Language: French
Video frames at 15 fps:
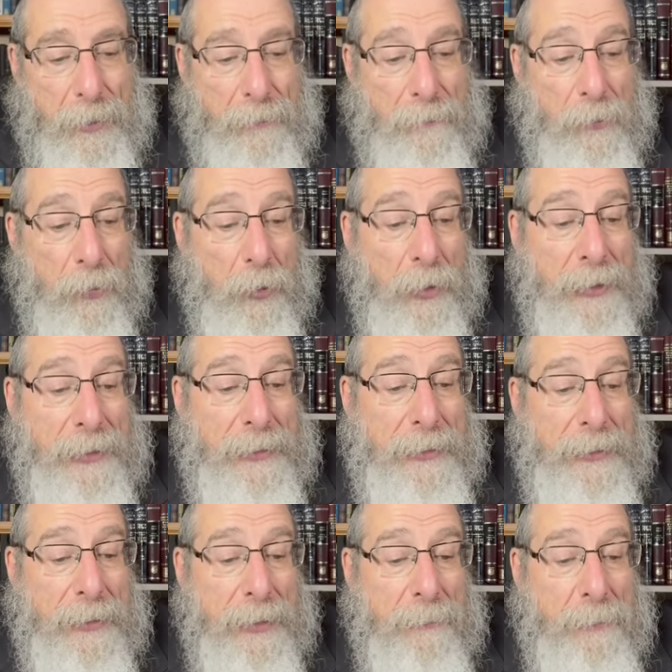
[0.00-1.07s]

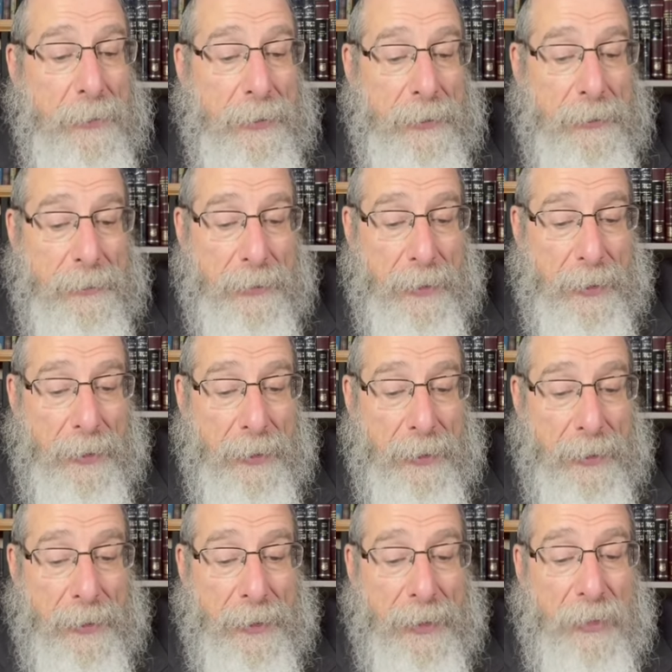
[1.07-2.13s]
Velochditi et Bnei Israël.
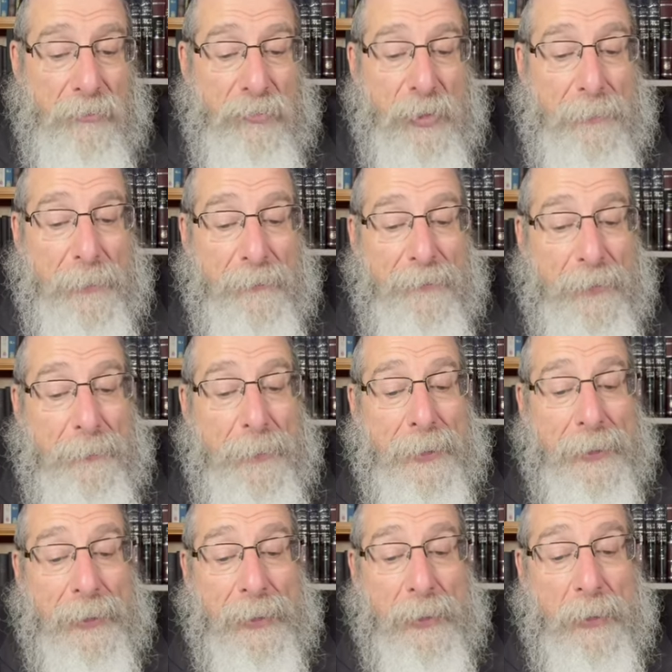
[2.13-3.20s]
Et je n'ai pas fait
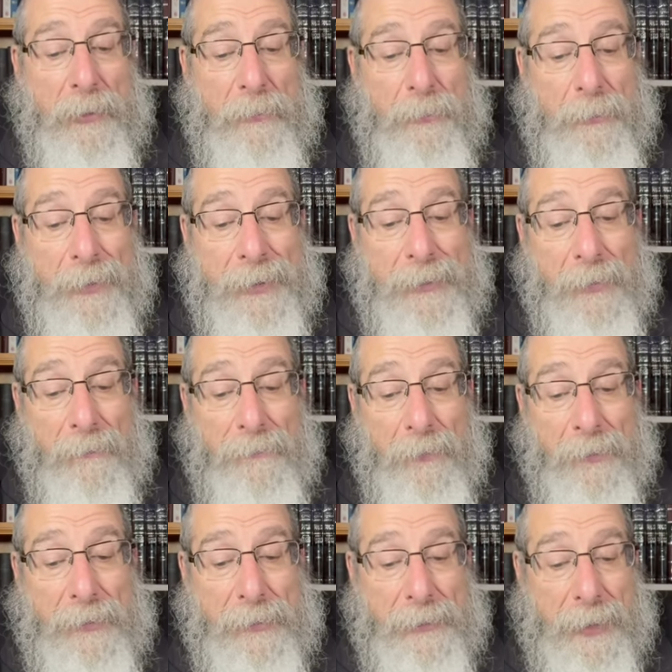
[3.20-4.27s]
périr les, les enfants
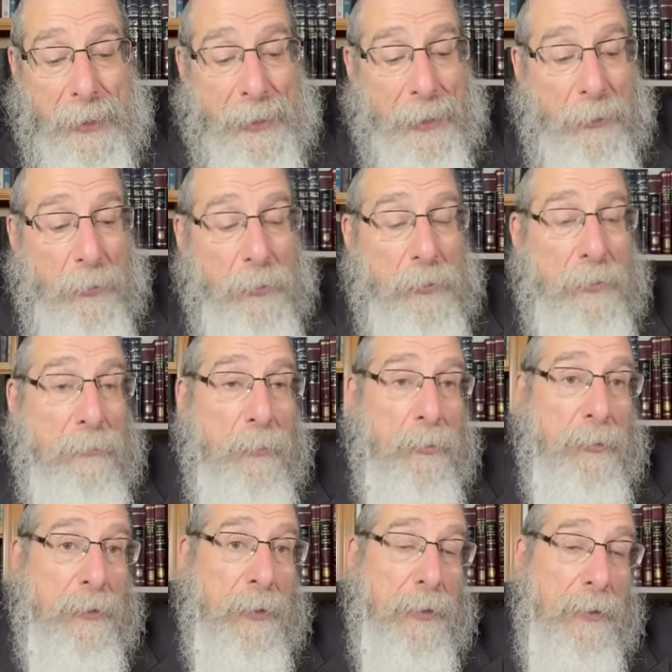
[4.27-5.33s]
d'Israël à cause de mon
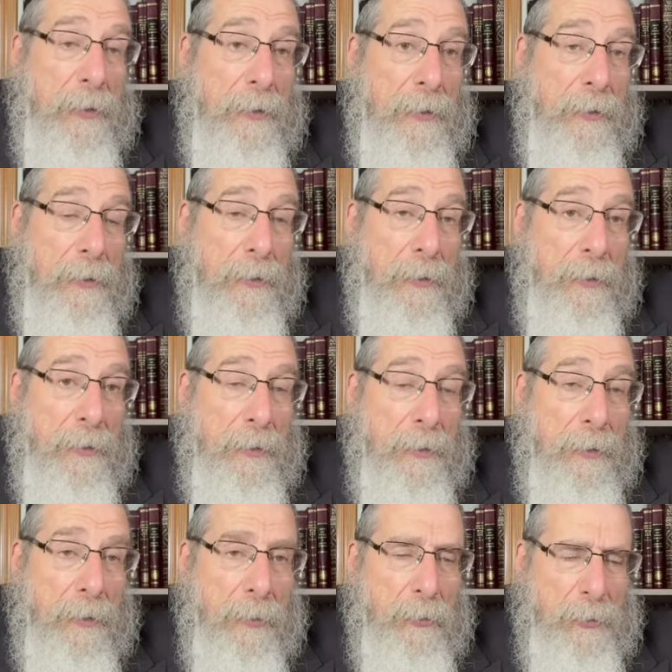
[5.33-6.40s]
zèle,
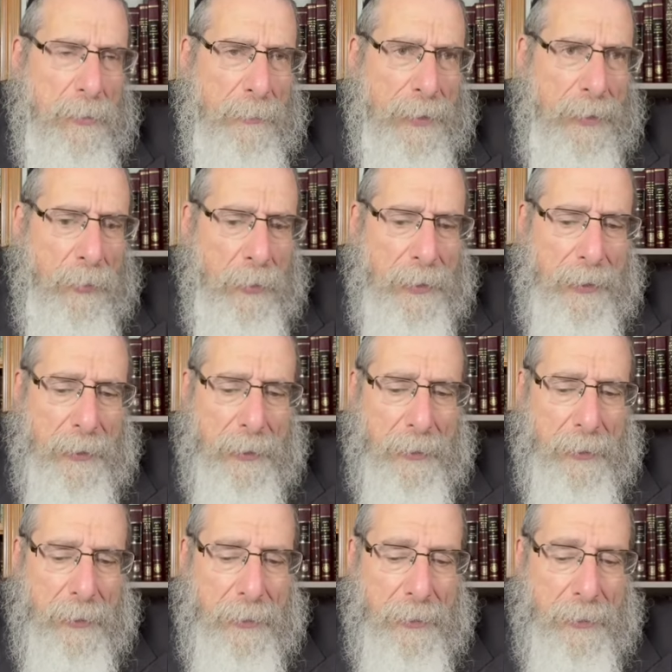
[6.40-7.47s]
à cause de ma colère.
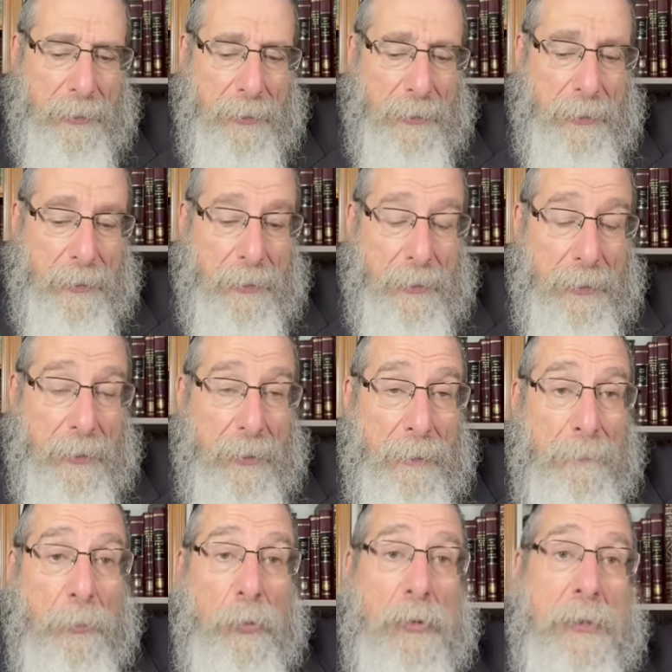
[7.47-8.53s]

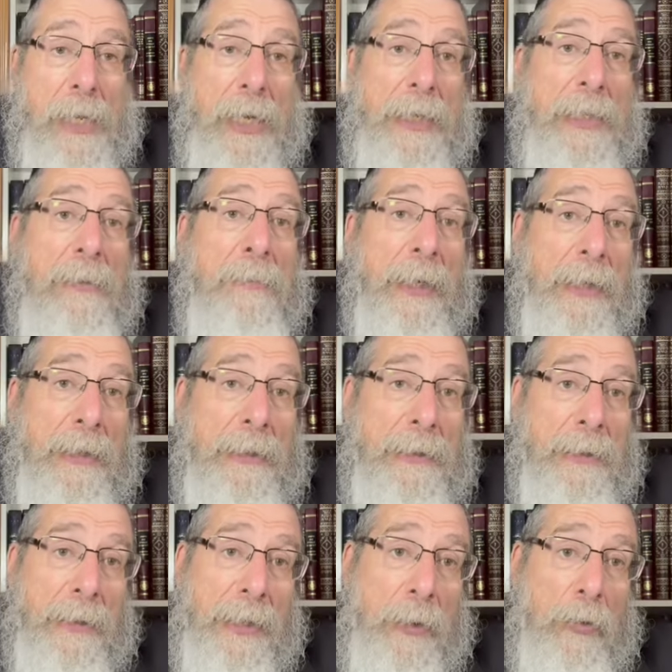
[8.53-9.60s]
Pour cela, il mérite
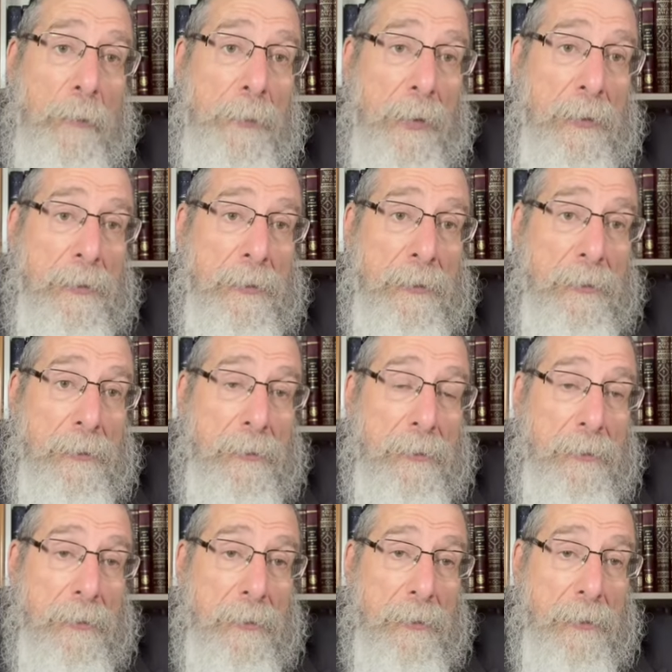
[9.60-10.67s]
une récompense.
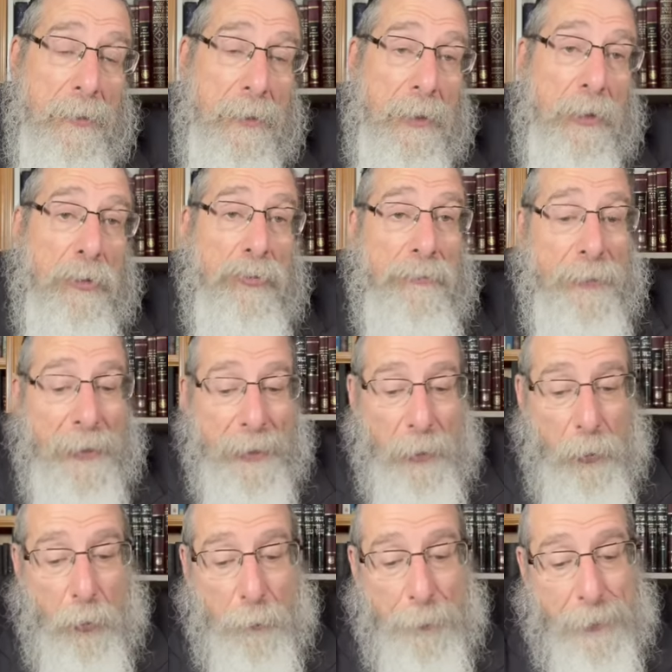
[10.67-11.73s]
Je vais le
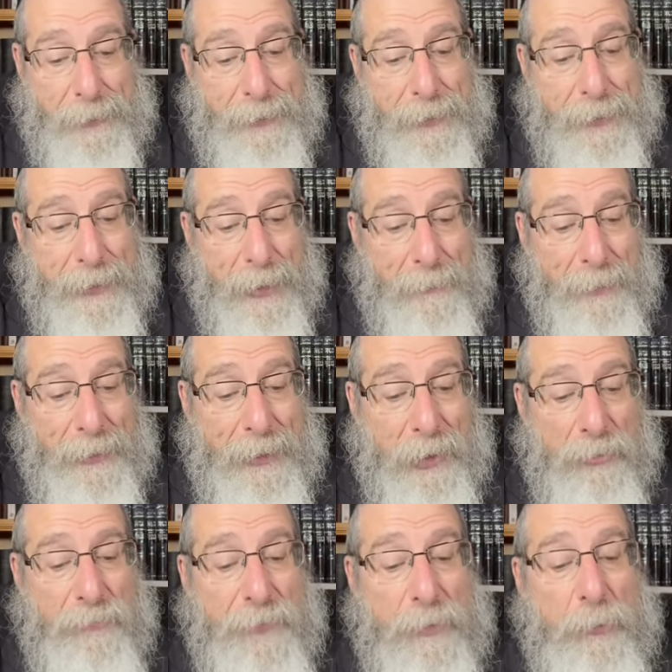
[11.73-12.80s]
récompenser de quelle manière
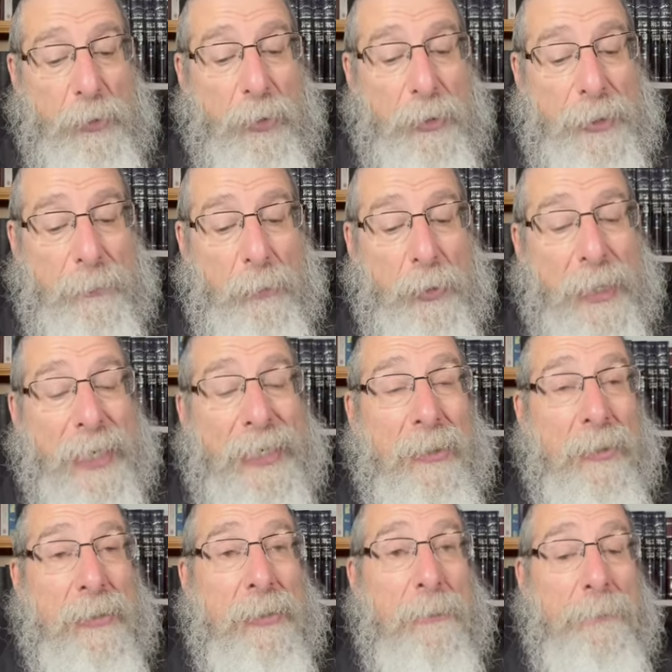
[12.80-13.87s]
Je vais lui donner mon
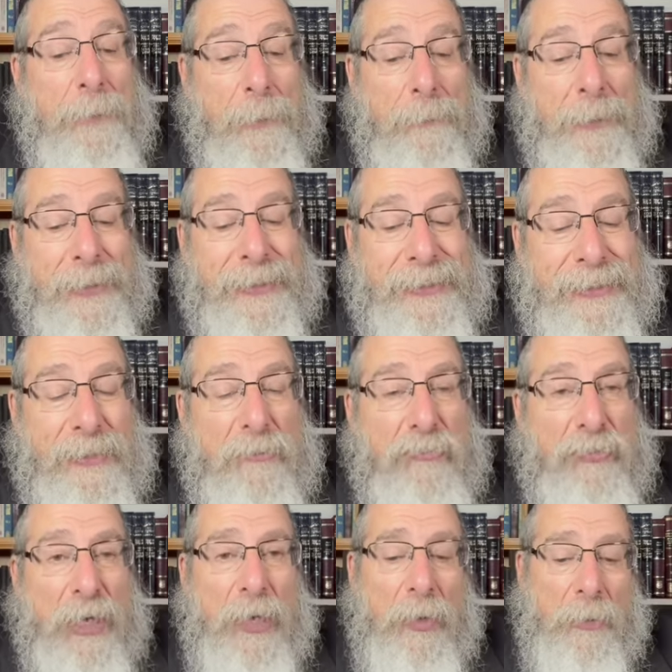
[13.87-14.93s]
alliance de paix, Beriti
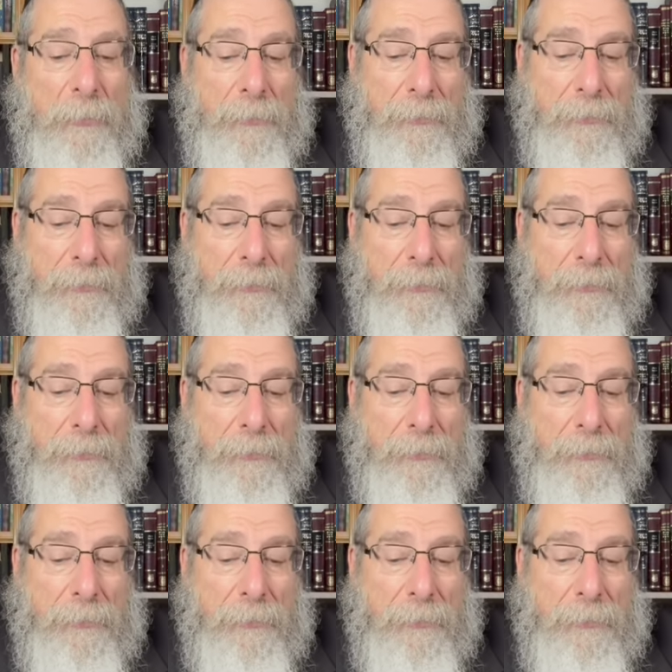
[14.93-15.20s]
Shalom.